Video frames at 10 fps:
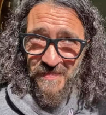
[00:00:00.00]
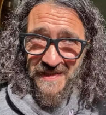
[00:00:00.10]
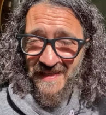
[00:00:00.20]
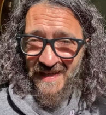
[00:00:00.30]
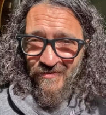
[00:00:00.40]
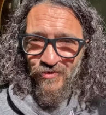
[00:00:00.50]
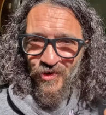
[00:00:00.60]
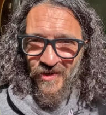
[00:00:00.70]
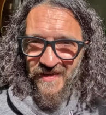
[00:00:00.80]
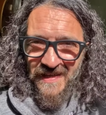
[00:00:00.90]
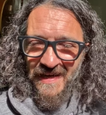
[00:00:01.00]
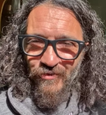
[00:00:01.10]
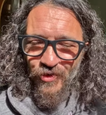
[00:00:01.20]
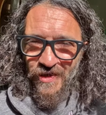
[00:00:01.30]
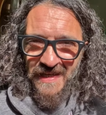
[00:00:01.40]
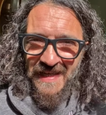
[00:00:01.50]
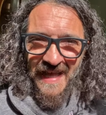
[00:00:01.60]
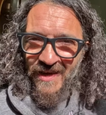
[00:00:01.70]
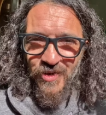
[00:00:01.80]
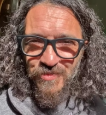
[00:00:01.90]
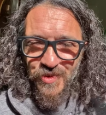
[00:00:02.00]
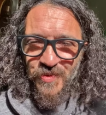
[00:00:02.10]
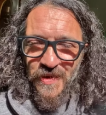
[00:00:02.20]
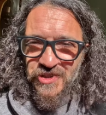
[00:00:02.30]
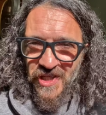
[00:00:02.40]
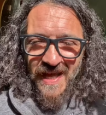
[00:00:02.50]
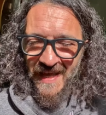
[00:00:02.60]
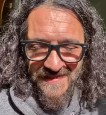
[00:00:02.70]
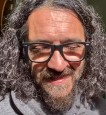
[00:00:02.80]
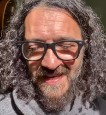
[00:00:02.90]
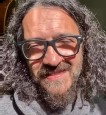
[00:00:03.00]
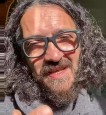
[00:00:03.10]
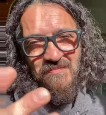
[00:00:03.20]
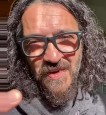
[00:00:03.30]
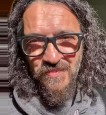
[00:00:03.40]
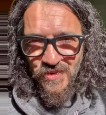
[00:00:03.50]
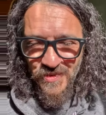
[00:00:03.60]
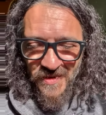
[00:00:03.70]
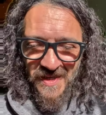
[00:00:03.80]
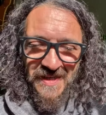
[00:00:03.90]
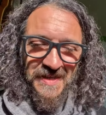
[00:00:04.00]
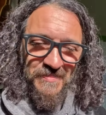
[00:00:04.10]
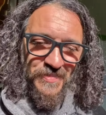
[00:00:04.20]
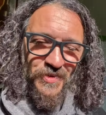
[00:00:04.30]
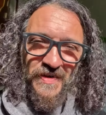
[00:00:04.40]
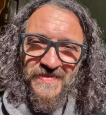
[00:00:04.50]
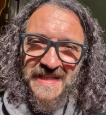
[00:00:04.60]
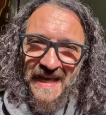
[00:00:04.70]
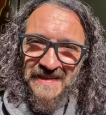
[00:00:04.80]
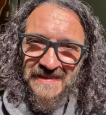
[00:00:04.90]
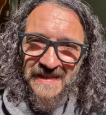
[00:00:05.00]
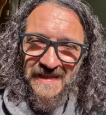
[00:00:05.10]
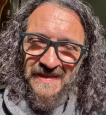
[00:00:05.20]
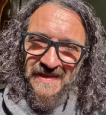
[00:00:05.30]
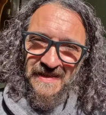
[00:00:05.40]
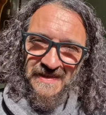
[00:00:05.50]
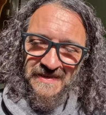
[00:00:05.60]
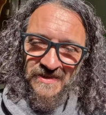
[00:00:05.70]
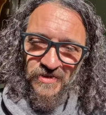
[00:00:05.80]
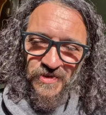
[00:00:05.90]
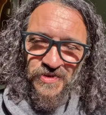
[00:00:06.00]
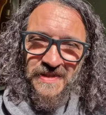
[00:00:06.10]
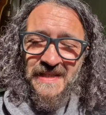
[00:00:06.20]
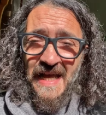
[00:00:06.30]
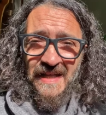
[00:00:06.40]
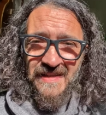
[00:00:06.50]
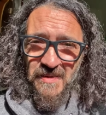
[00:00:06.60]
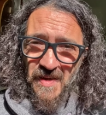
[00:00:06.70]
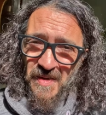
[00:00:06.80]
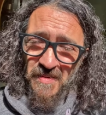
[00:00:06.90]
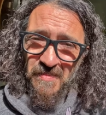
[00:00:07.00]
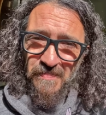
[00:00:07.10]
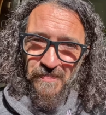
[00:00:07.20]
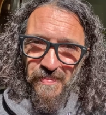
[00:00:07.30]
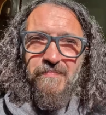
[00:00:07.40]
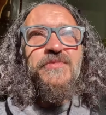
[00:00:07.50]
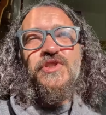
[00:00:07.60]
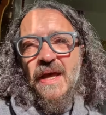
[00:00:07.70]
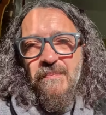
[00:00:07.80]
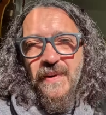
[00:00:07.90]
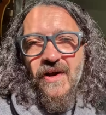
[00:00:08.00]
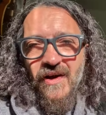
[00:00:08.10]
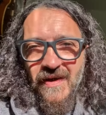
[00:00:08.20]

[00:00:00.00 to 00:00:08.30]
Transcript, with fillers: Perché là fuori la follia comunque c'è e sarà sempre più, più evidente nel corso degli anni, c'è però,